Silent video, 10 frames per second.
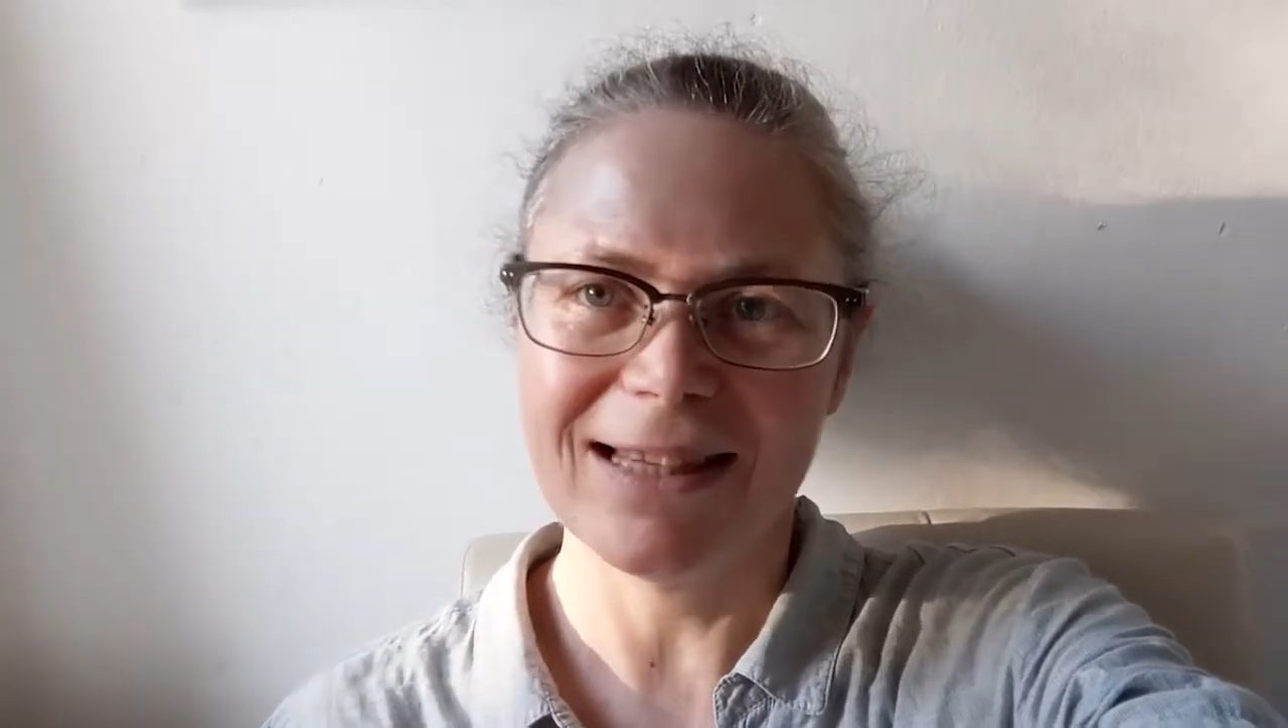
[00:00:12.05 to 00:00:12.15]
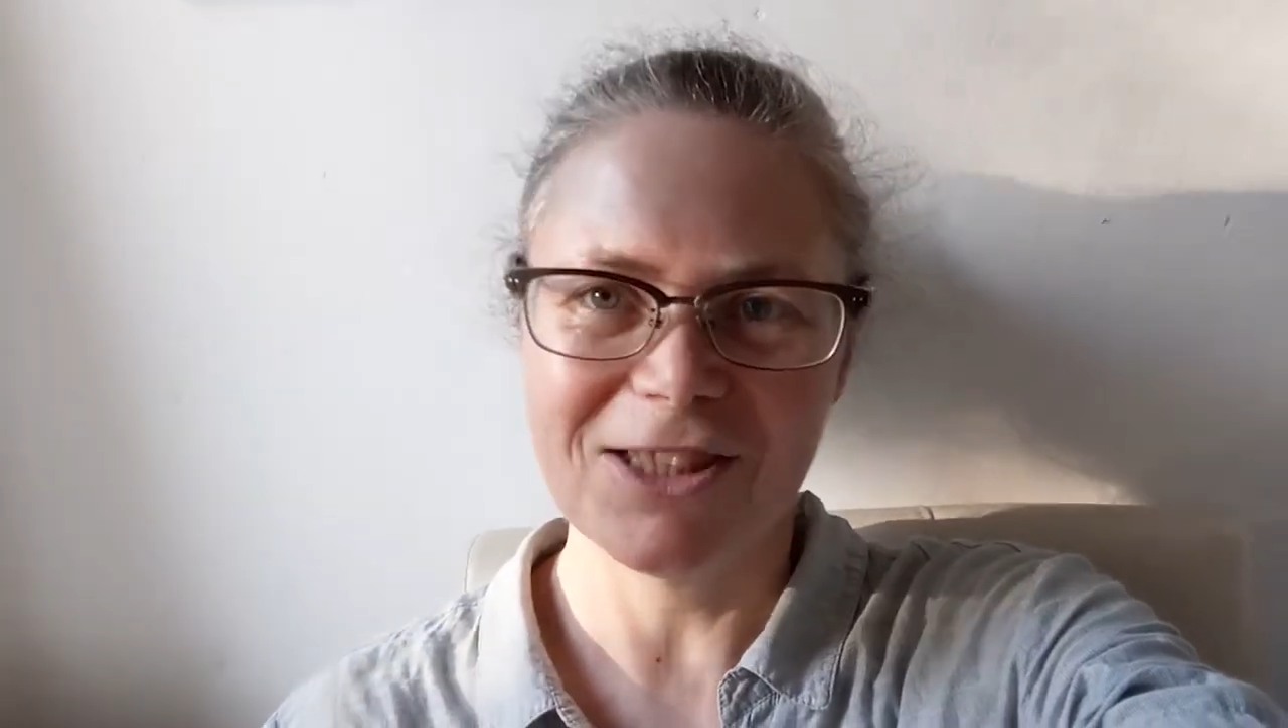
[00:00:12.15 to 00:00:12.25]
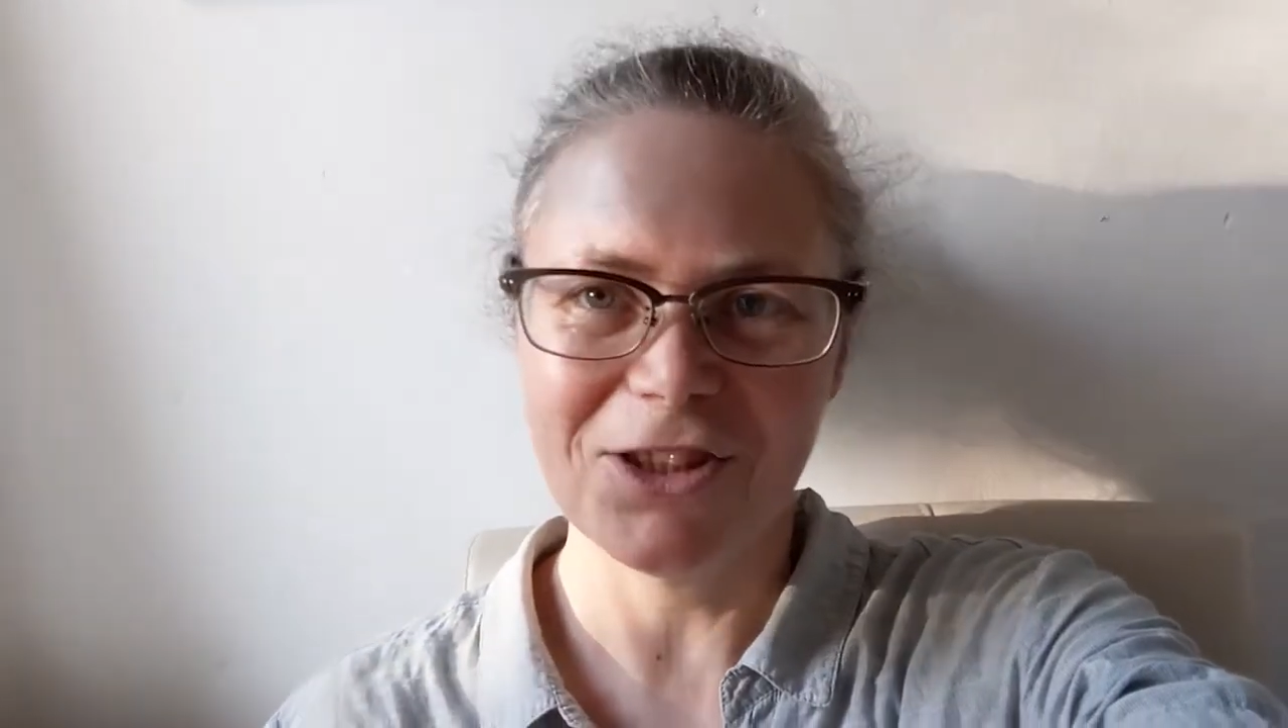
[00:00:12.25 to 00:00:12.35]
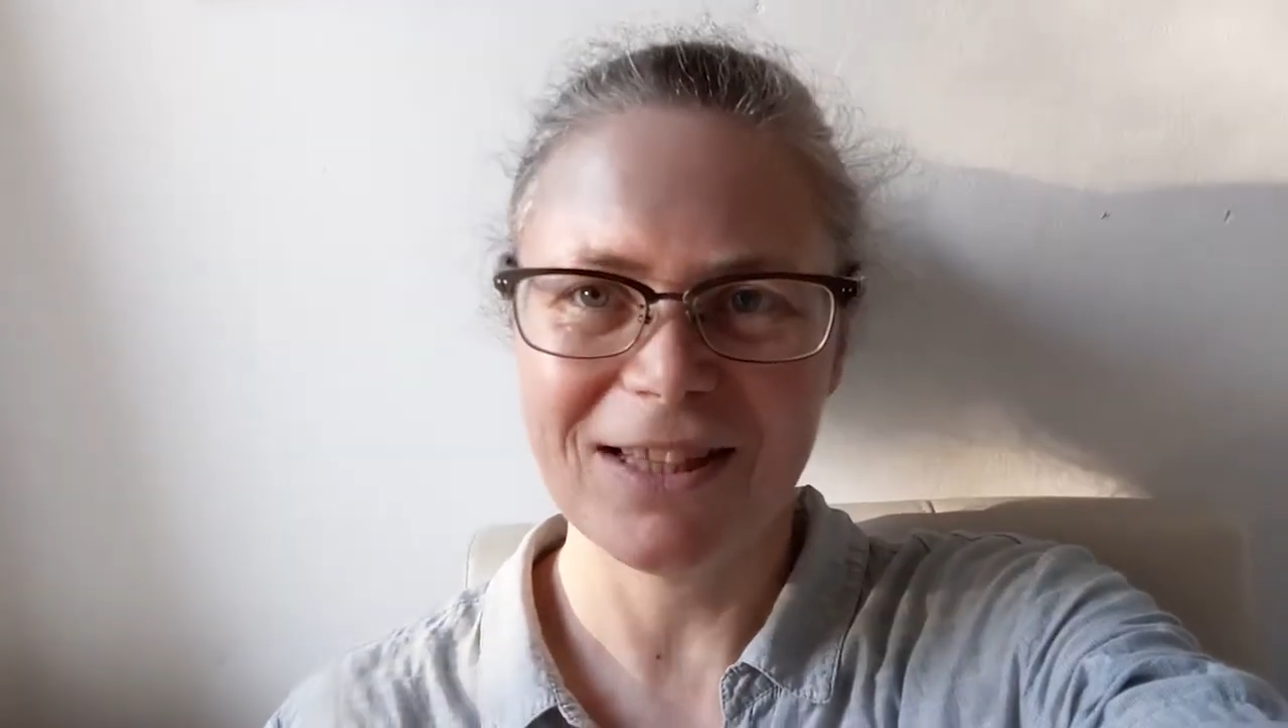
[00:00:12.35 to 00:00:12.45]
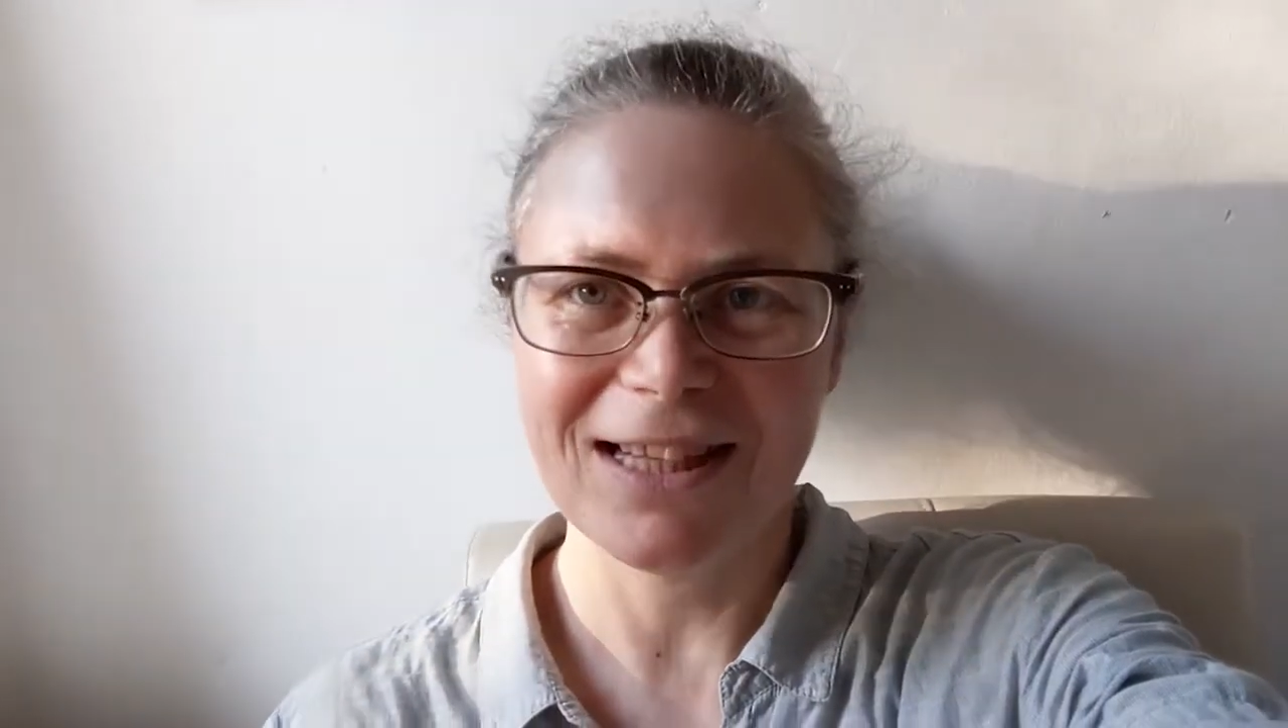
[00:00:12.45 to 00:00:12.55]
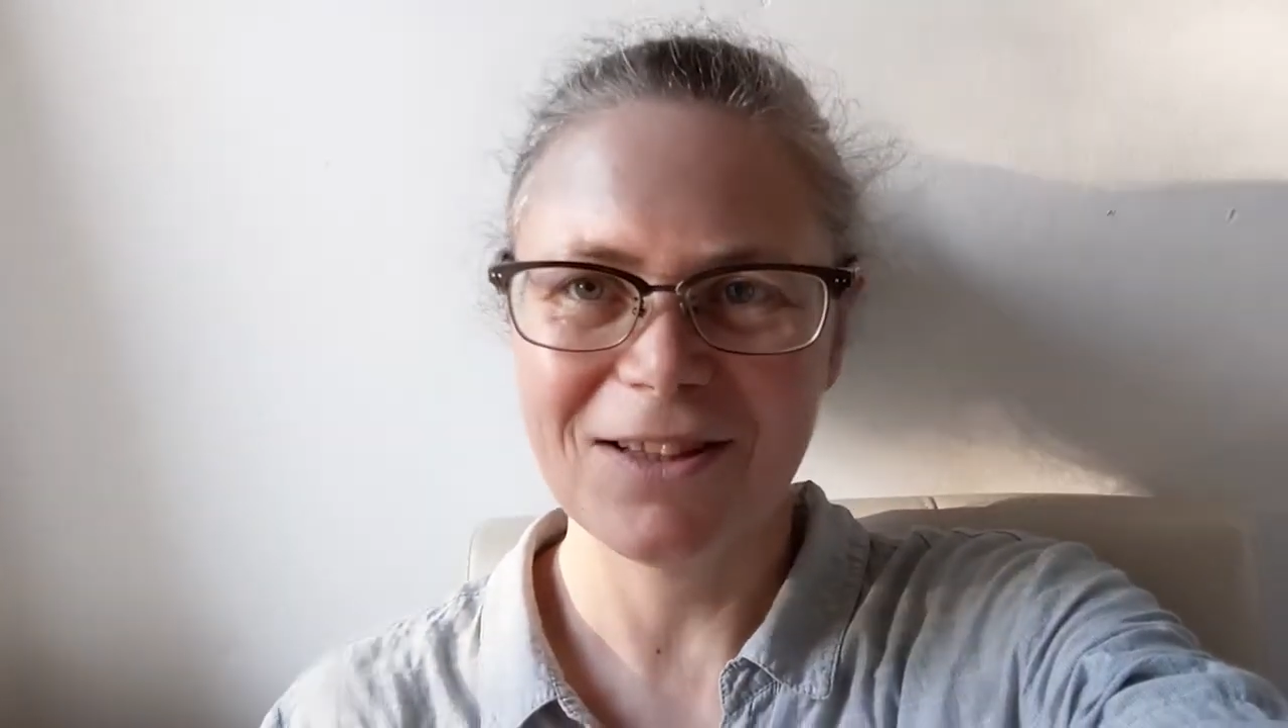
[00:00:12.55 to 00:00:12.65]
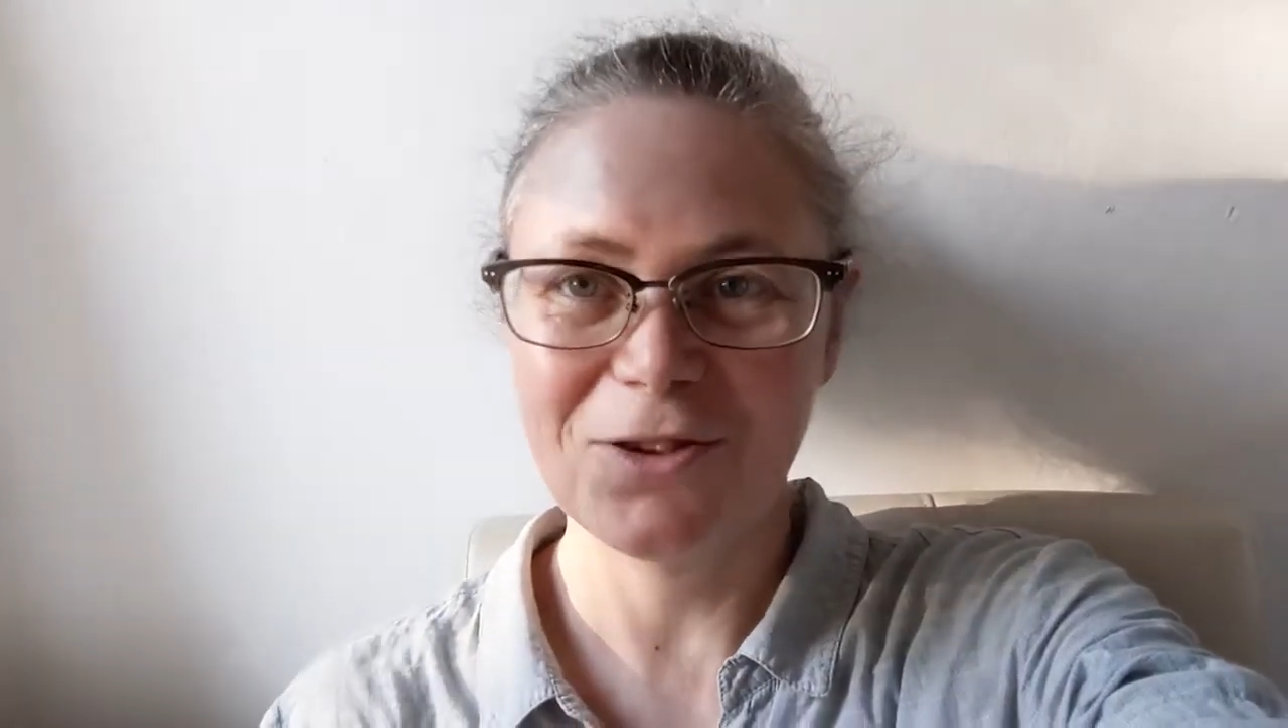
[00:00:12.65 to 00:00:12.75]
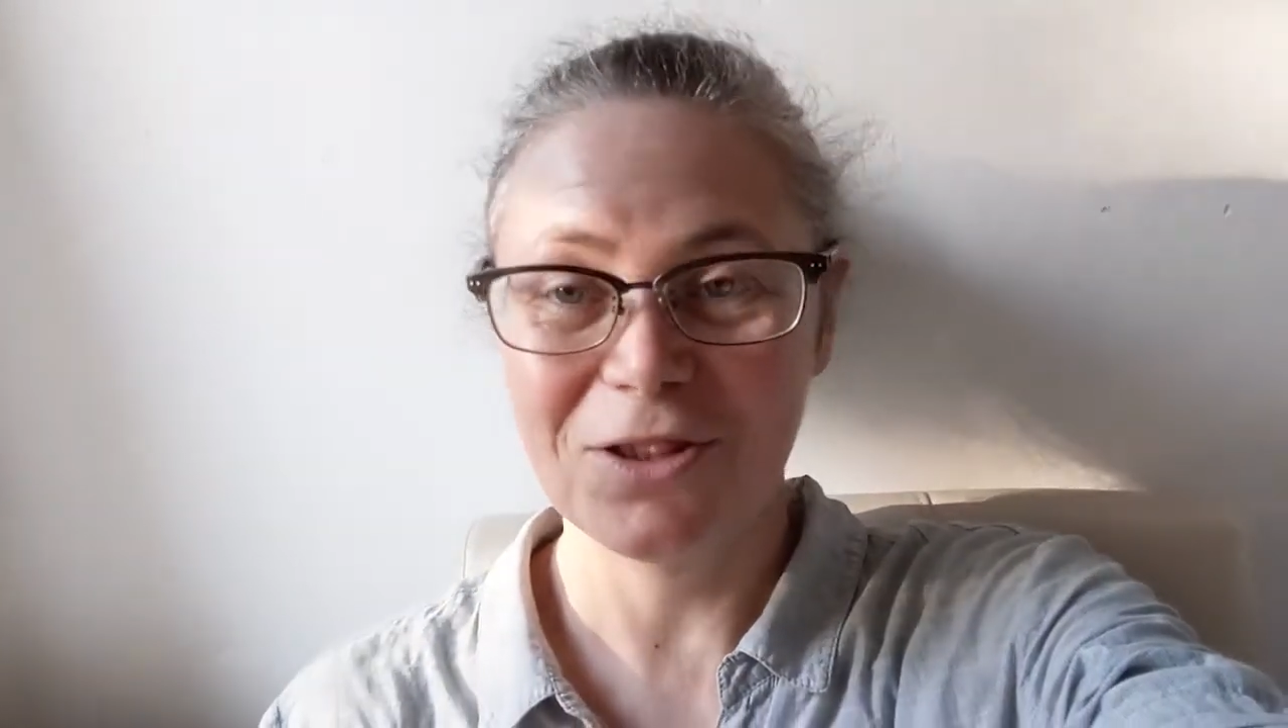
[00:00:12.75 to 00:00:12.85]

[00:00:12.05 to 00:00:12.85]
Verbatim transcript: nationale